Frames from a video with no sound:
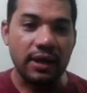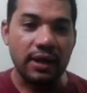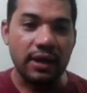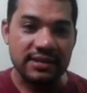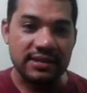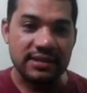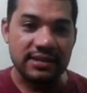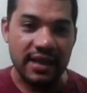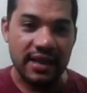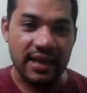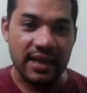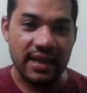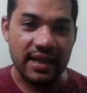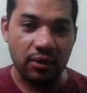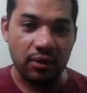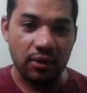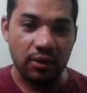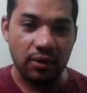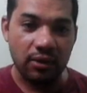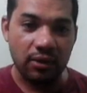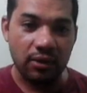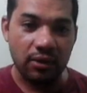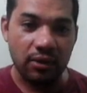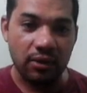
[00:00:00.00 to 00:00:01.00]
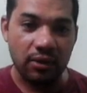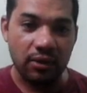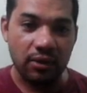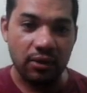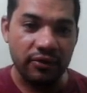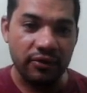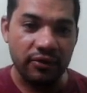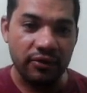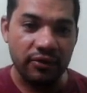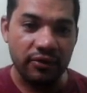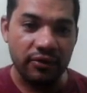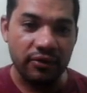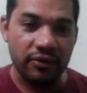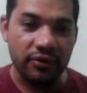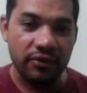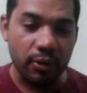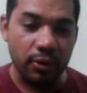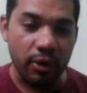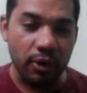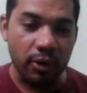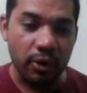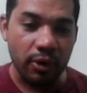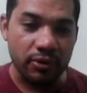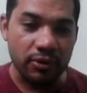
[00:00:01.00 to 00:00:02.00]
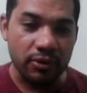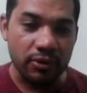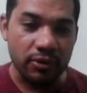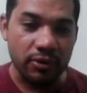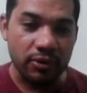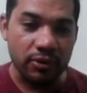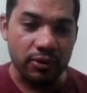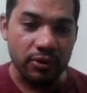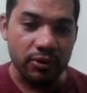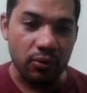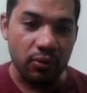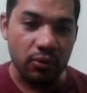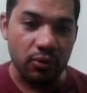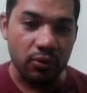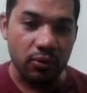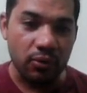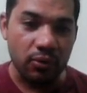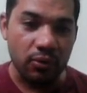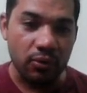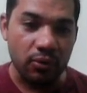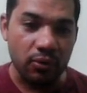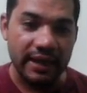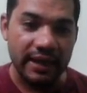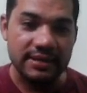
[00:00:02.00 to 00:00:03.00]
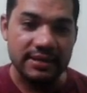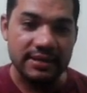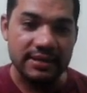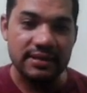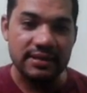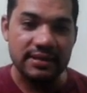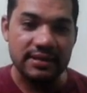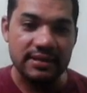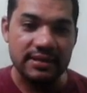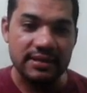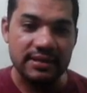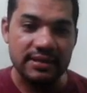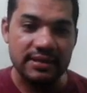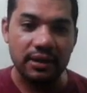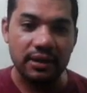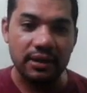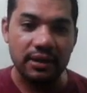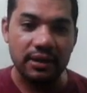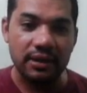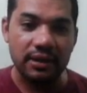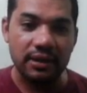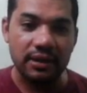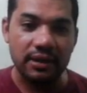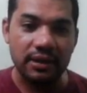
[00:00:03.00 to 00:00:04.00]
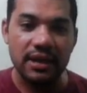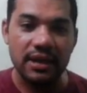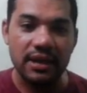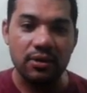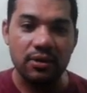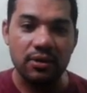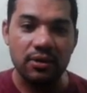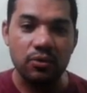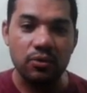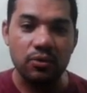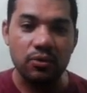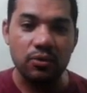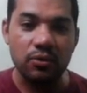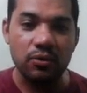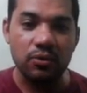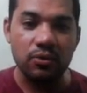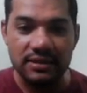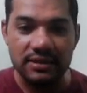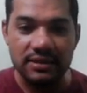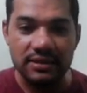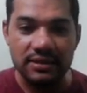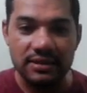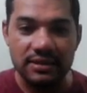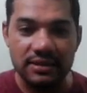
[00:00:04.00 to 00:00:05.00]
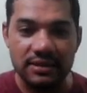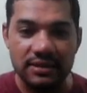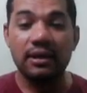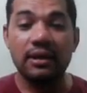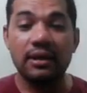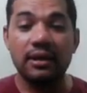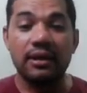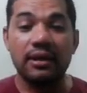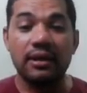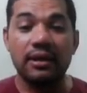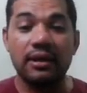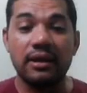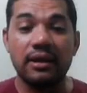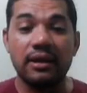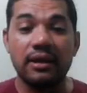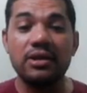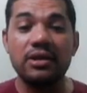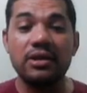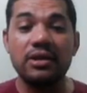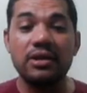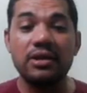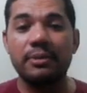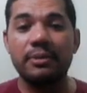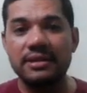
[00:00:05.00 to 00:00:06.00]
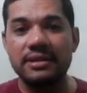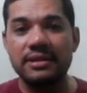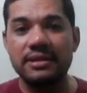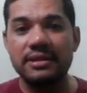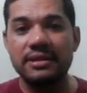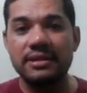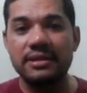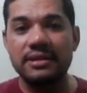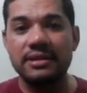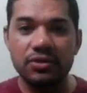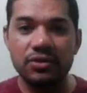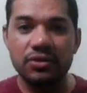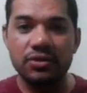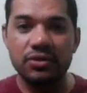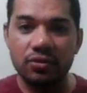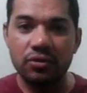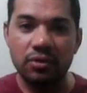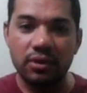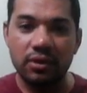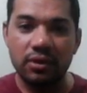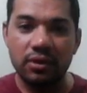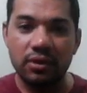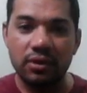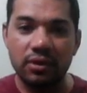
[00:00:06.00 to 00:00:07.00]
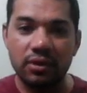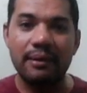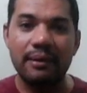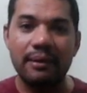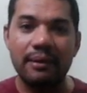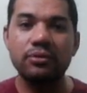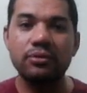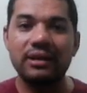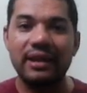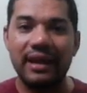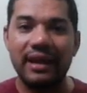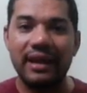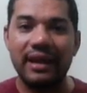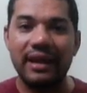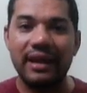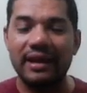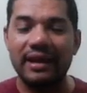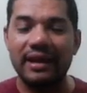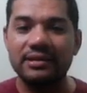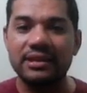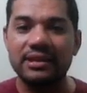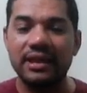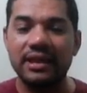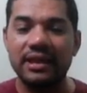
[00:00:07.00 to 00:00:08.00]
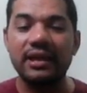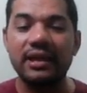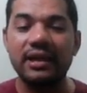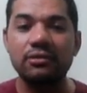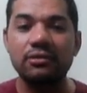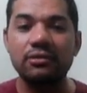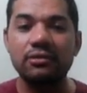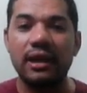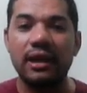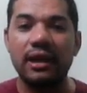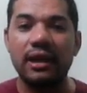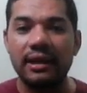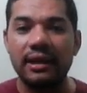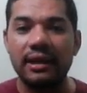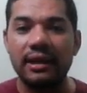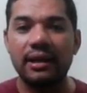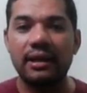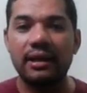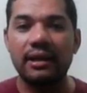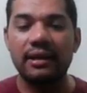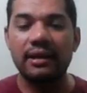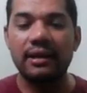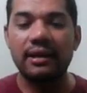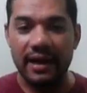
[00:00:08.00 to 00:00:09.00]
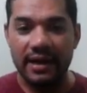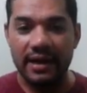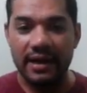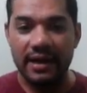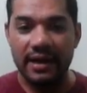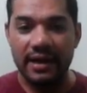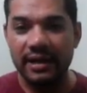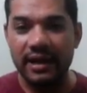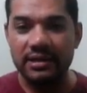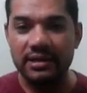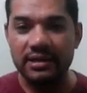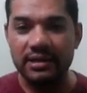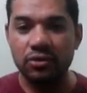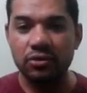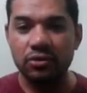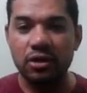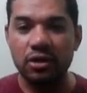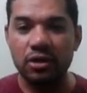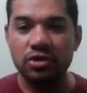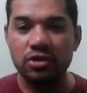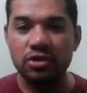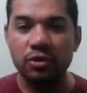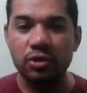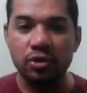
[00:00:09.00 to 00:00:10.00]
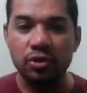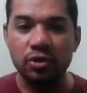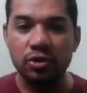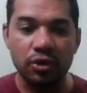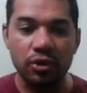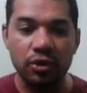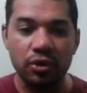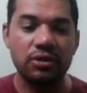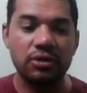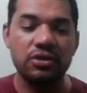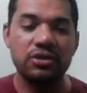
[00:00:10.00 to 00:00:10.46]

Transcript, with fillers: saiu da contatora e veio aqui no Borne, o 0113, 0114, 0115. Então a gente vai precisar de um cabo terra chegando lá na, na caixa de ligação do nosso motor. Então